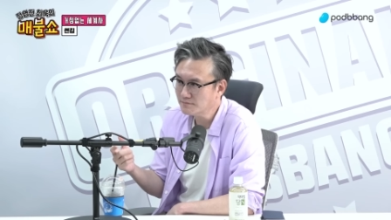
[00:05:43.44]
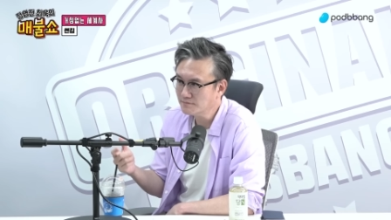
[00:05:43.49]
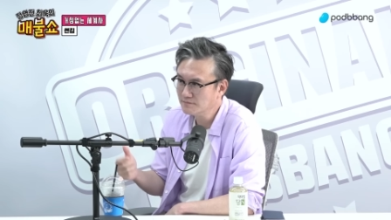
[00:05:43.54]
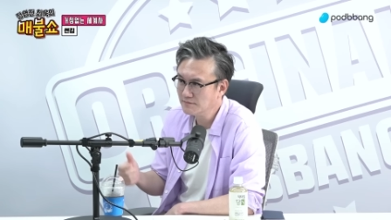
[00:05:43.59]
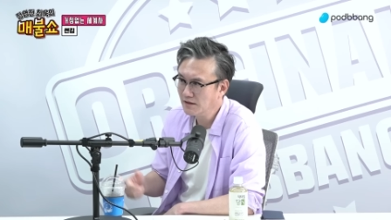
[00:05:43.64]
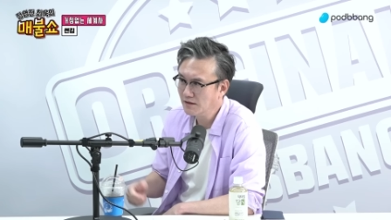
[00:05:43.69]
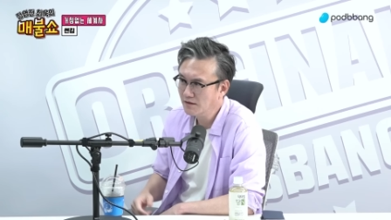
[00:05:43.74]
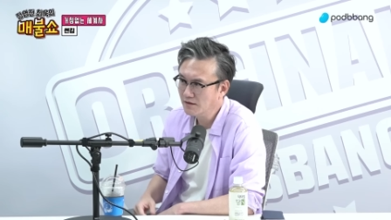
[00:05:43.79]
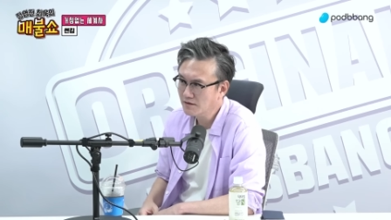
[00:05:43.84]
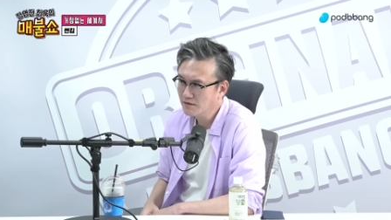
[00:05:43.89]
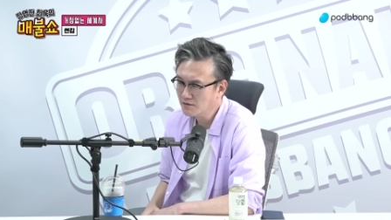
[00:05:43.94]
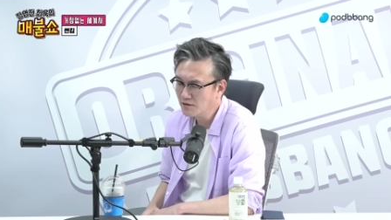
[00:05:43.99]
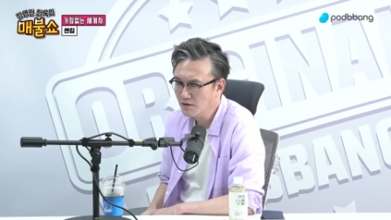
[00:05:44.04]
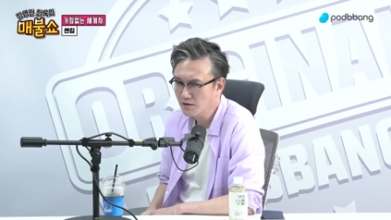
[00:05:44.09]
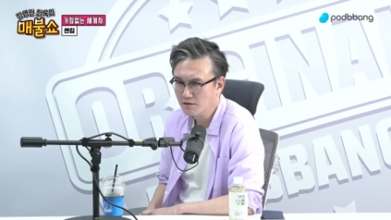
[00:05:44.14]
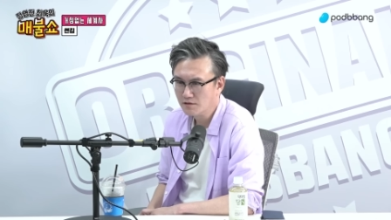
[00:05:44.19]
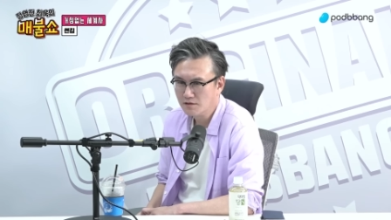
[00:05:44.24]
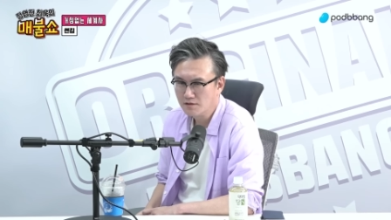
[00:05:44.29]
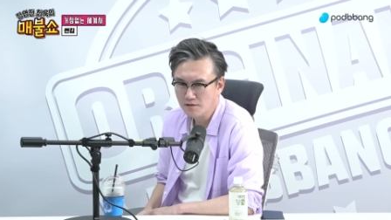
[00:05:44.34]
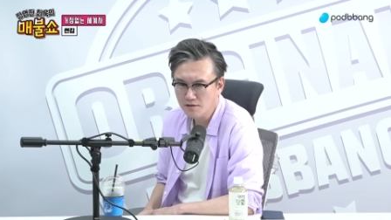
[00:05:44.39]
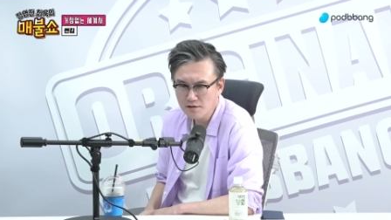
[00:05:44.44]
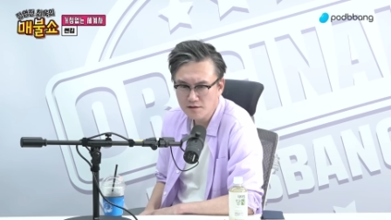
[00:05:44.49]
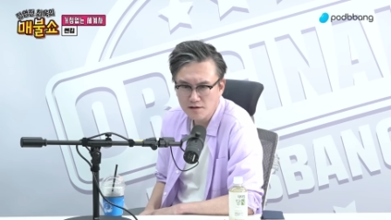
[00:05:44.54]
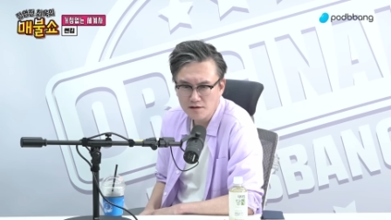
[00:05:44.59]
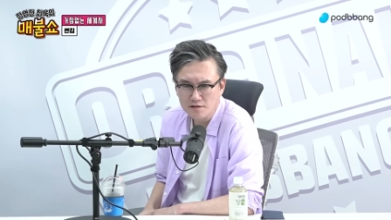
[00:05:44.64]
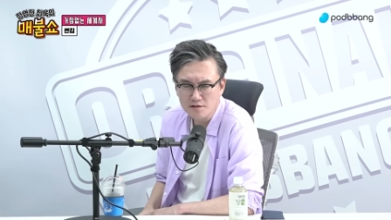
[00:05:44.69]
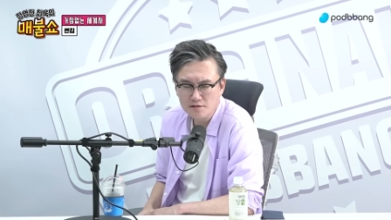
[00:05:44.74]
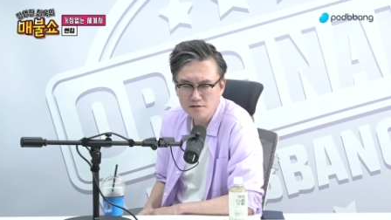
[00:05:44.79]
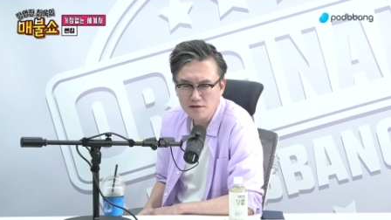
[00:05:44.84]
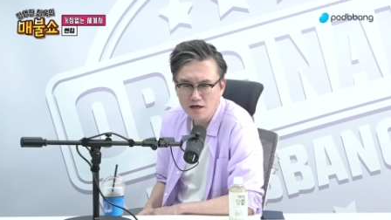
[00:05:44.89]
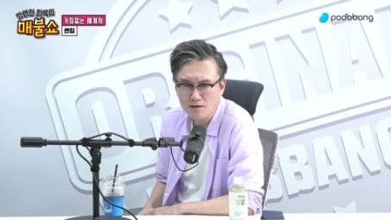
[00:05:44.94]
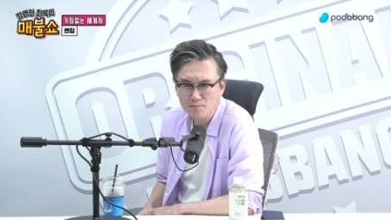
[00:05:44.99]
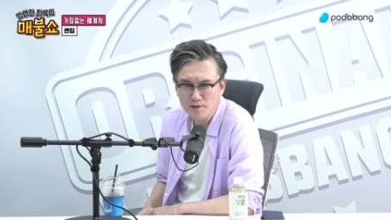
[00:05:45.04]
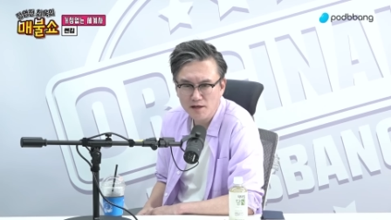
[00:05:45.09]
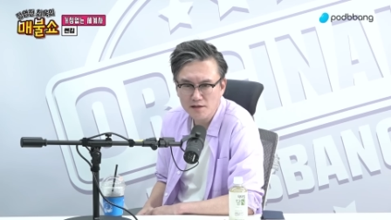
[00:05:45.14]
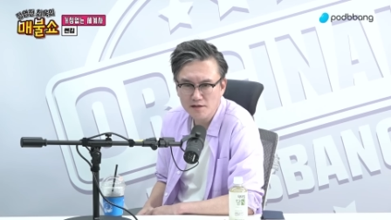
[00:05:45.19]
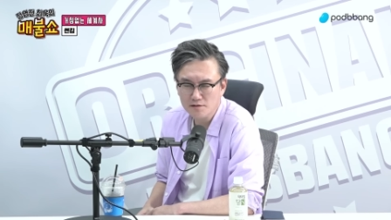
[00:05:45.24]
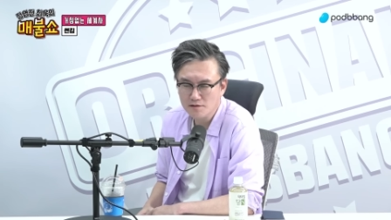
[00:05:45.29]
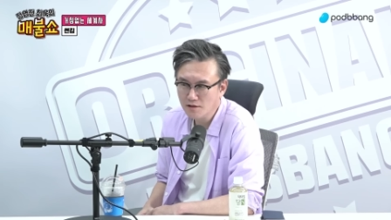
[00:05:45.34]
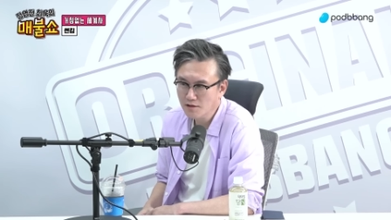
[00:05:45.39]
계속 나오더라 요즘. 그러니까 그
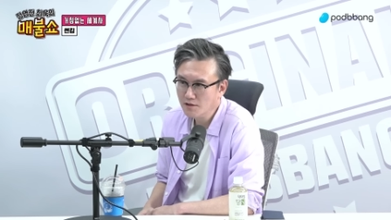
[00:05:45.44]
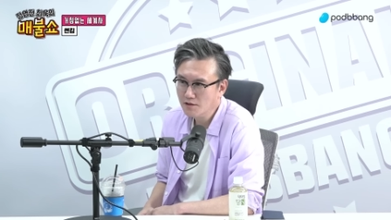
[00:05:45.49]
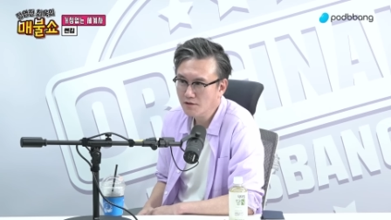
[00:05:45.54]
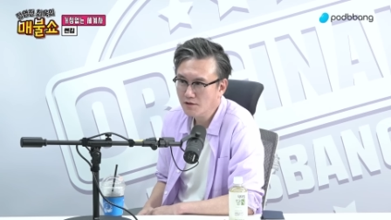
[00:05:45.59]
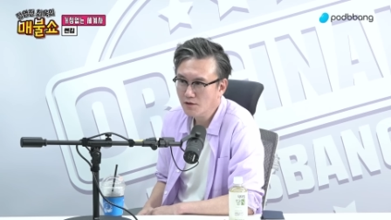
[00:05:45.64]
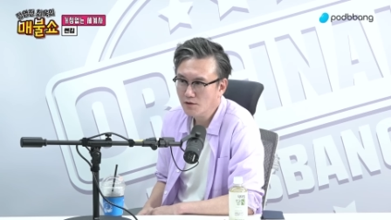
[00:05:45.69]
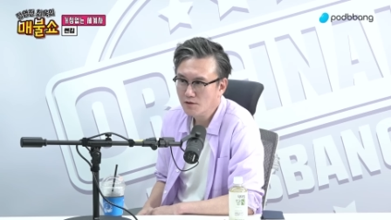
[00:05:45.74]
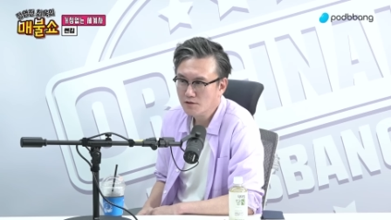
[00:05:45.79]
양반이 레닌.